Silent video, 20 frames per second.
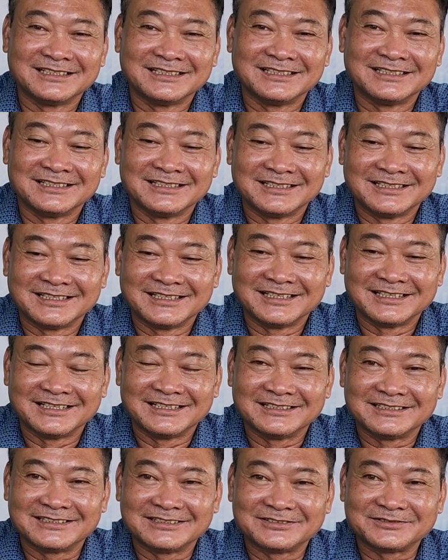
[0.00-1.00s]
còn đối với
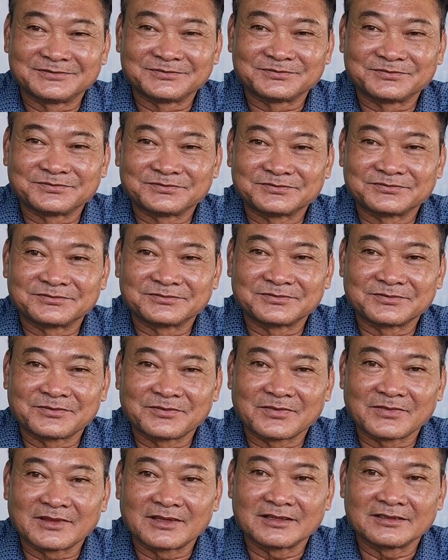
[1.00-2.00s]
anh, anh Phương thì
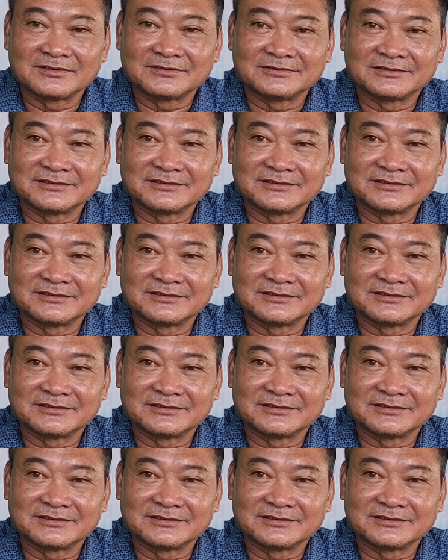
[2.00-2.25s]
anh Phong